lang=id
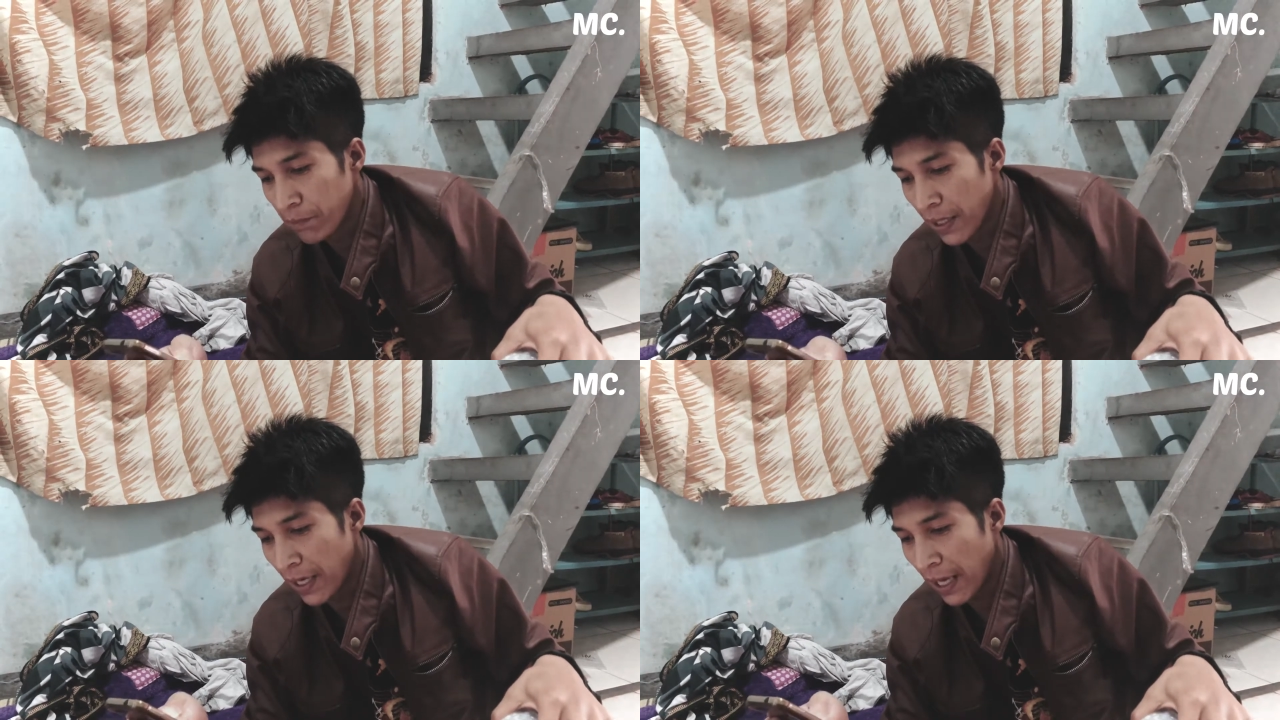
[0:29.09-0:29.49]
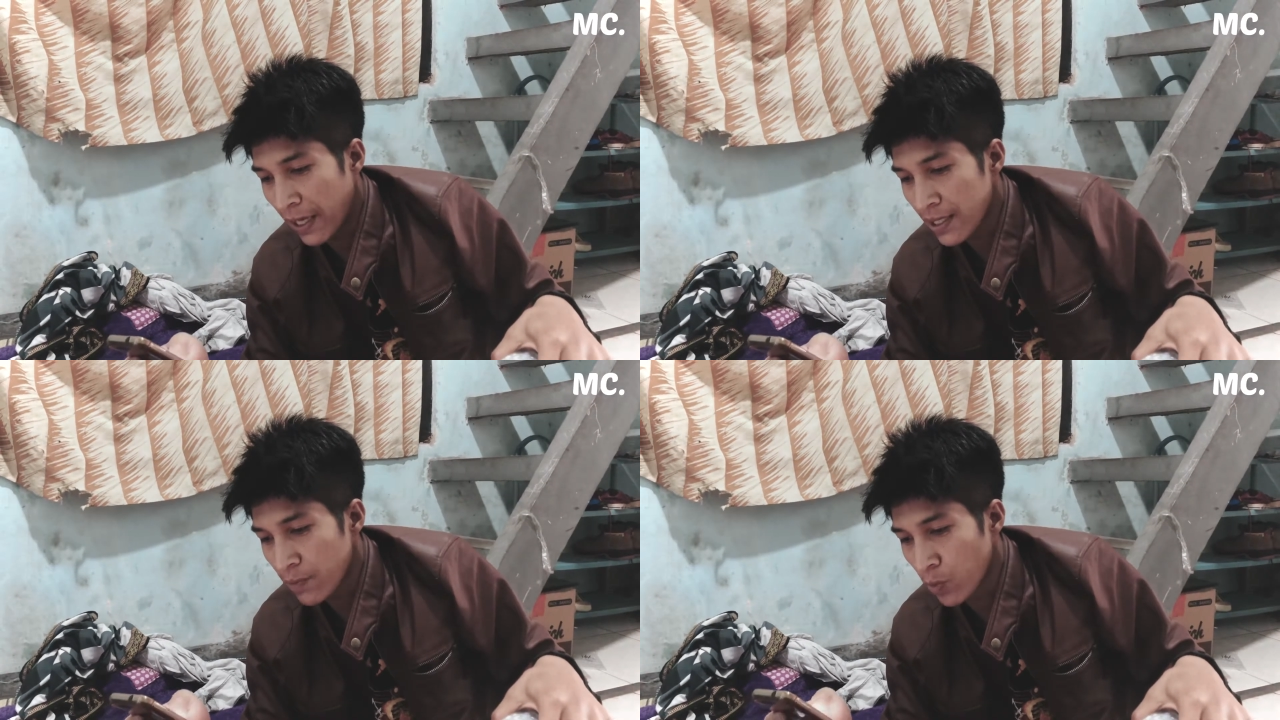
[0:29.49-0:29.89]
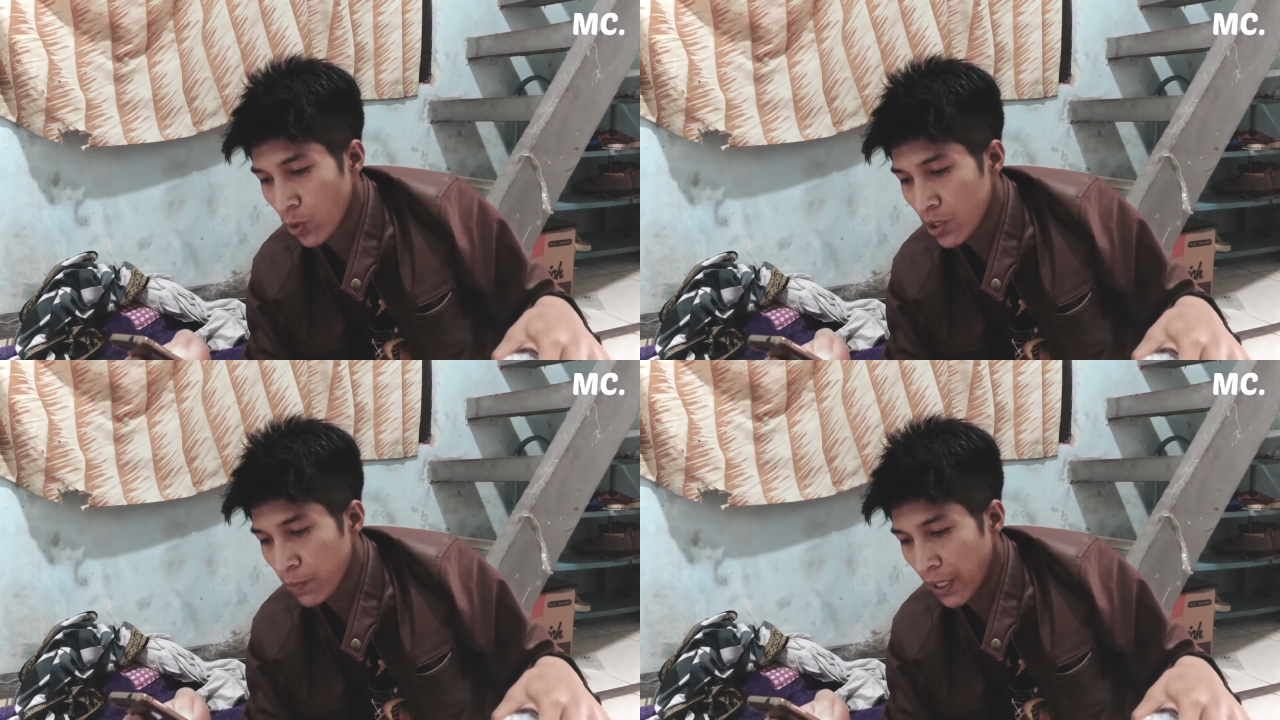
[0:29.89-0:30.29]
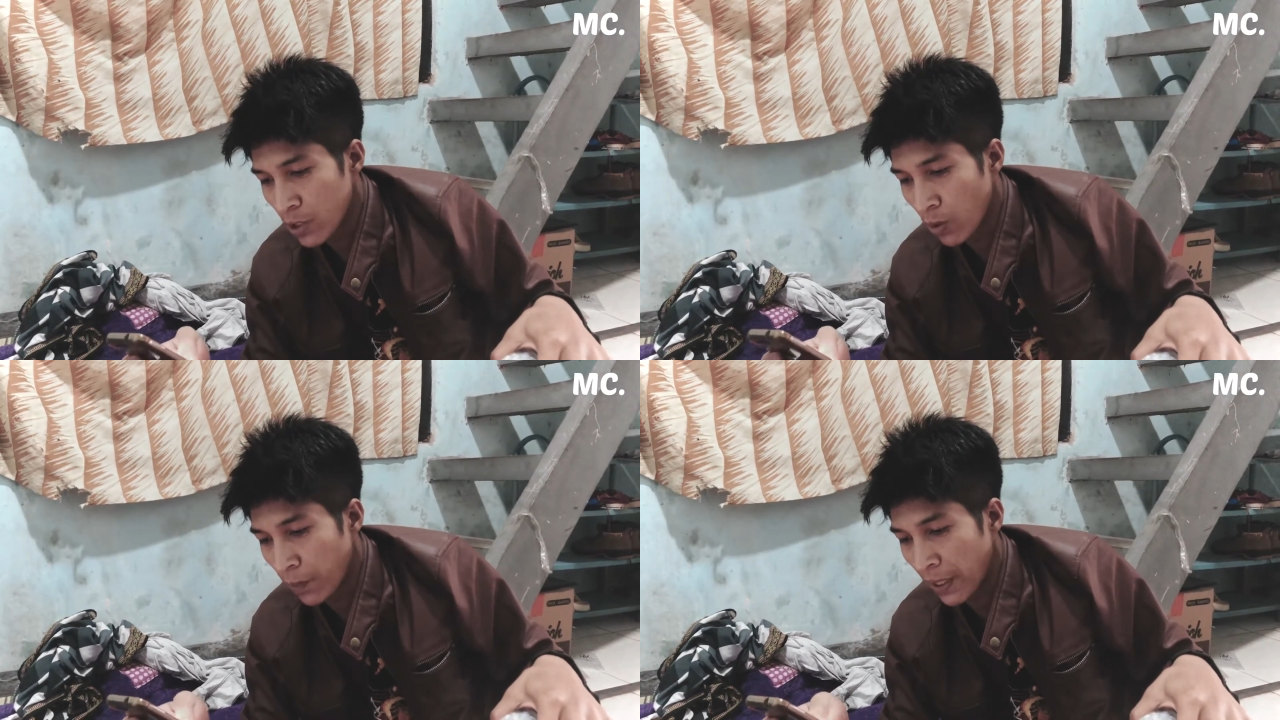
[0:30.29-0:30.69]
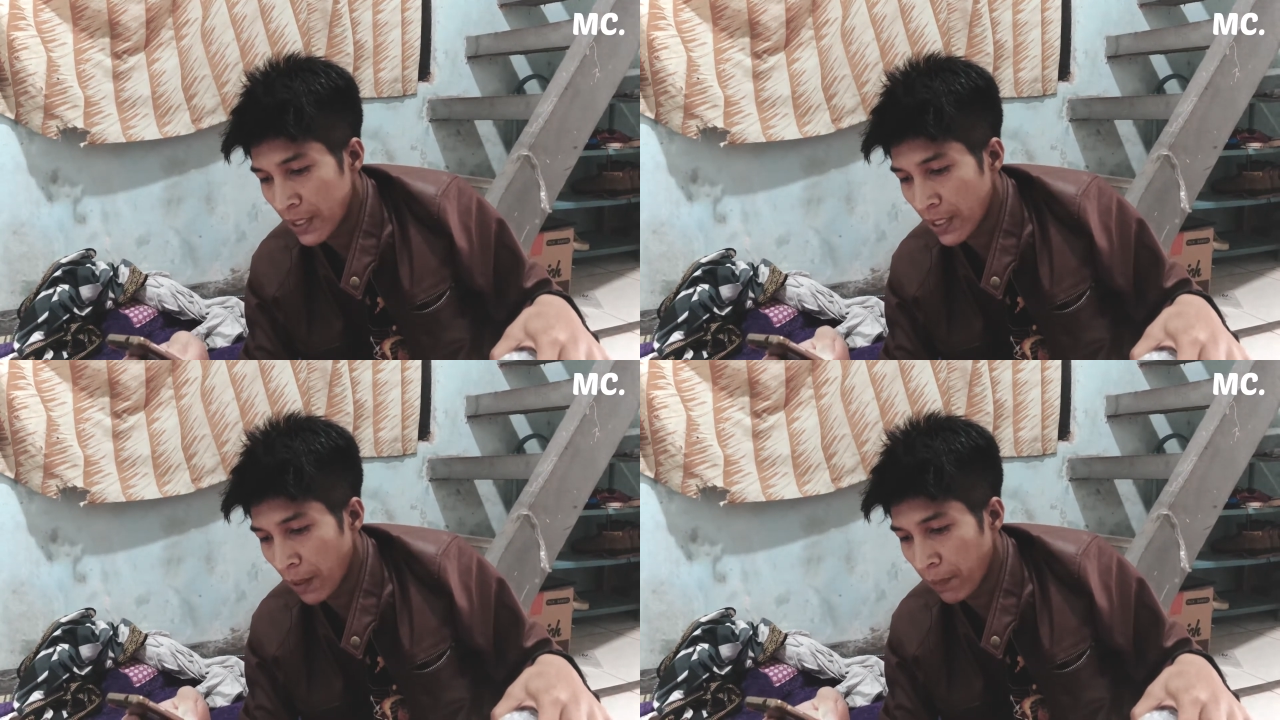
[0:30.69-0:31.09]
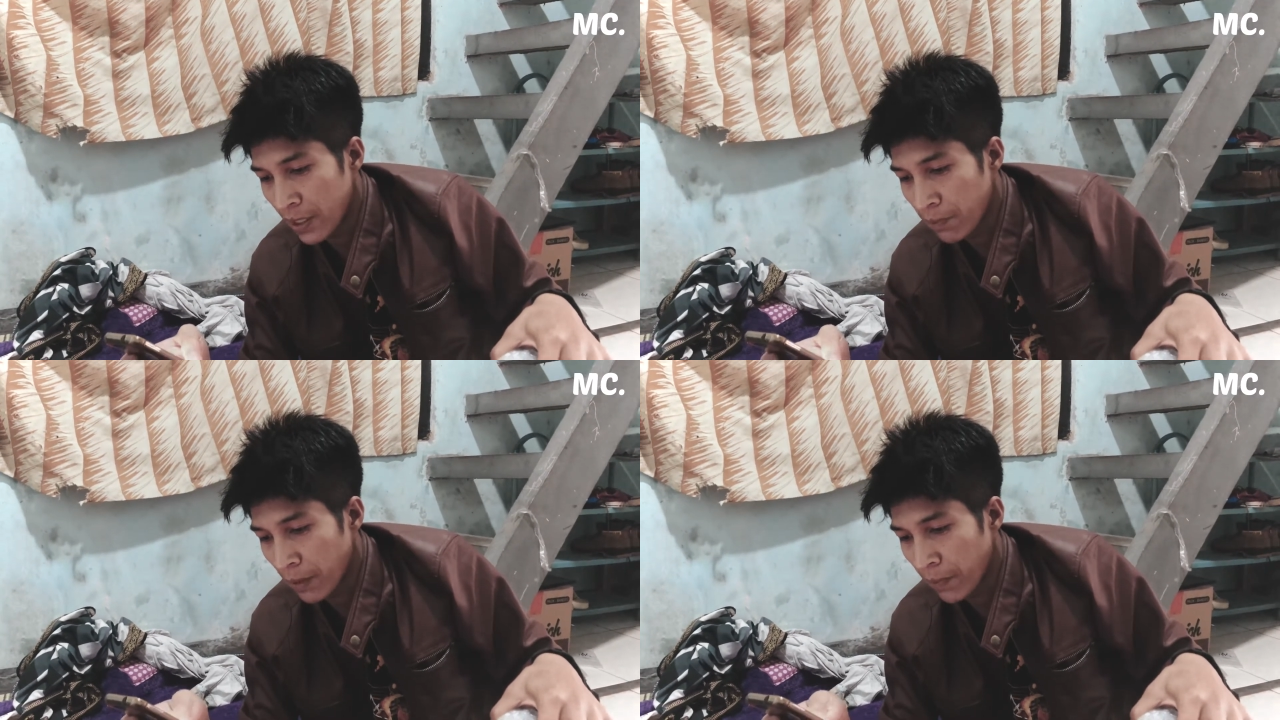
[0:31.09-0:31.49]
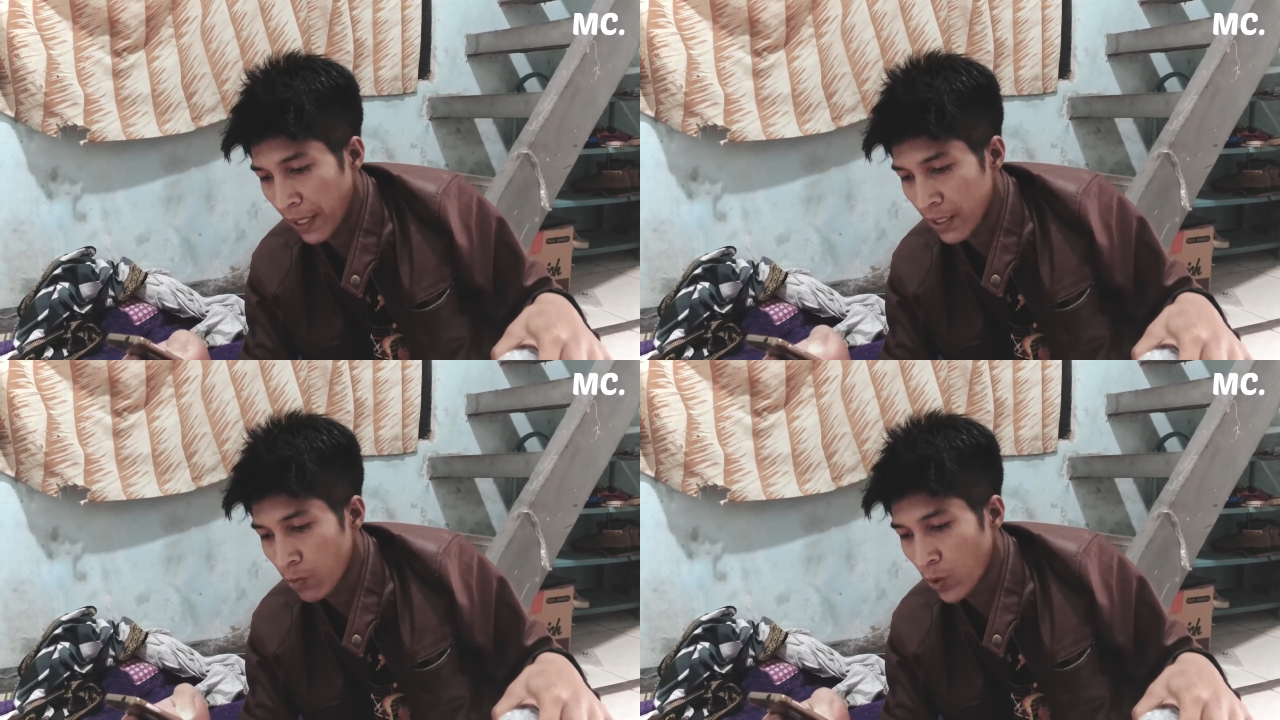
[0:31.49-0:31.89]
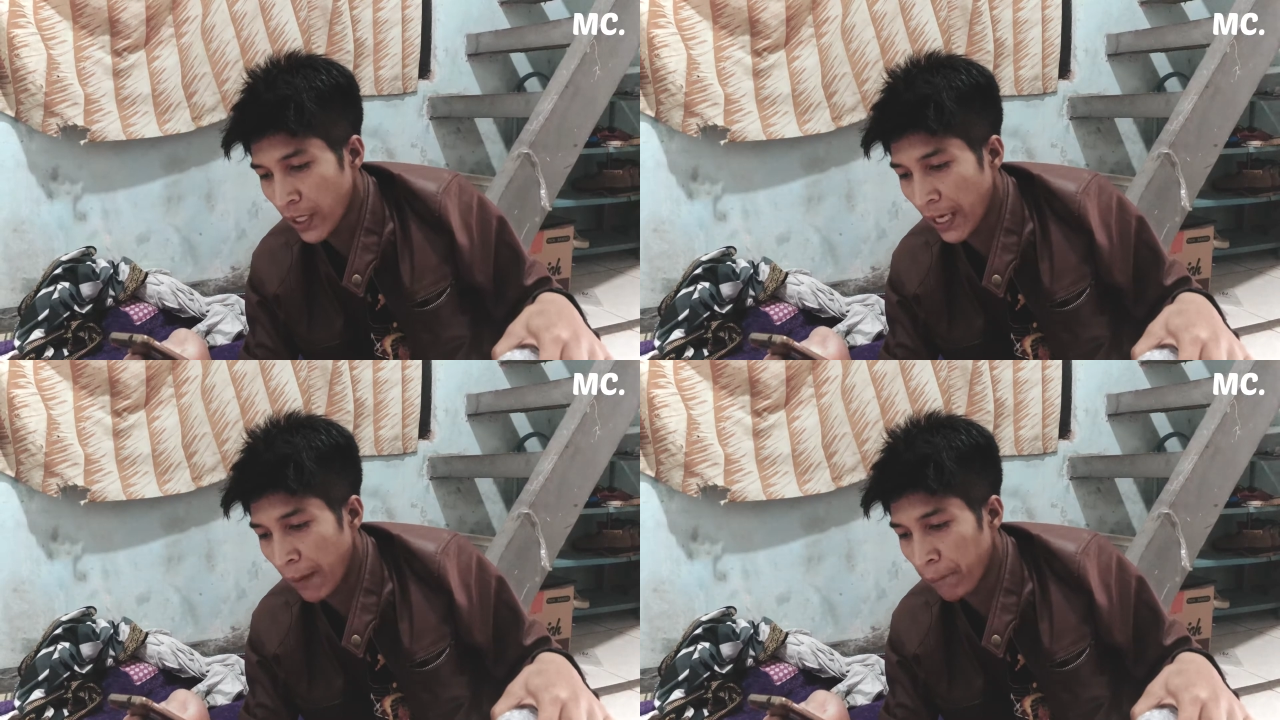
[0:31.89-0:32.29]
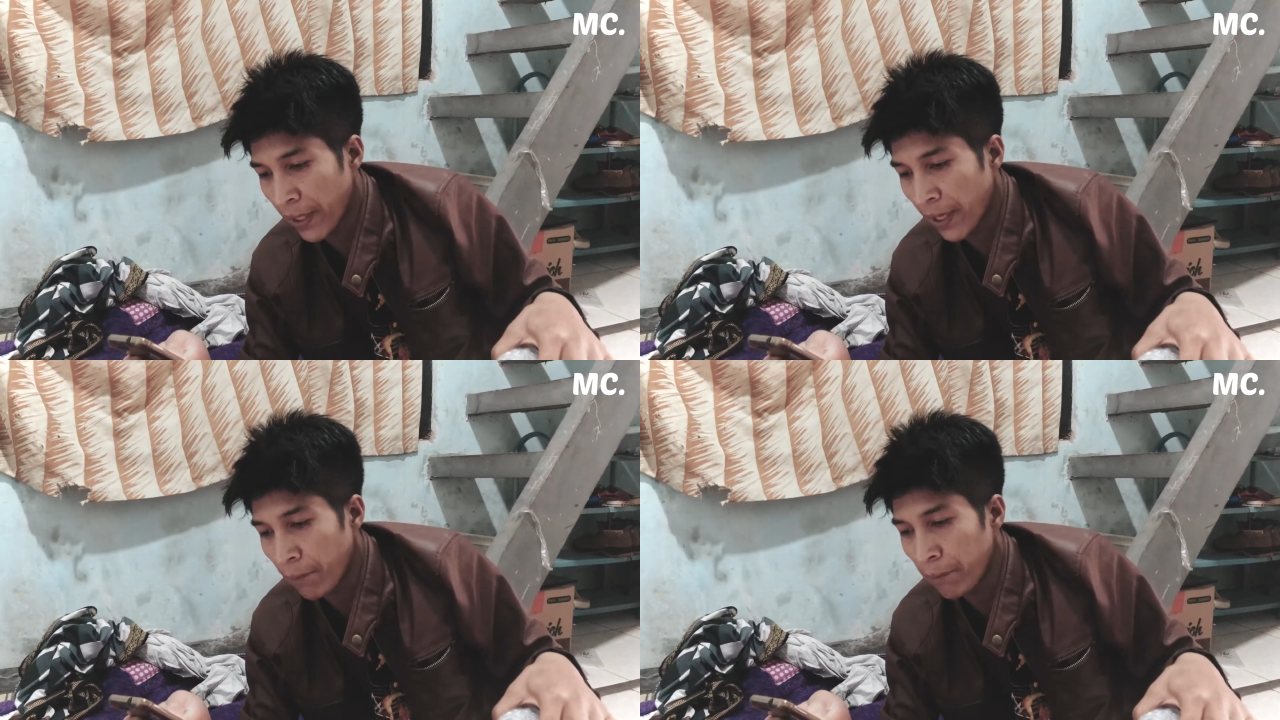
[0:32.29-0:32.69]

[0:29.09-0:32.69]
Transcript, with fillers: 9, 10, 11, 12, 13, 14 mungkin hampir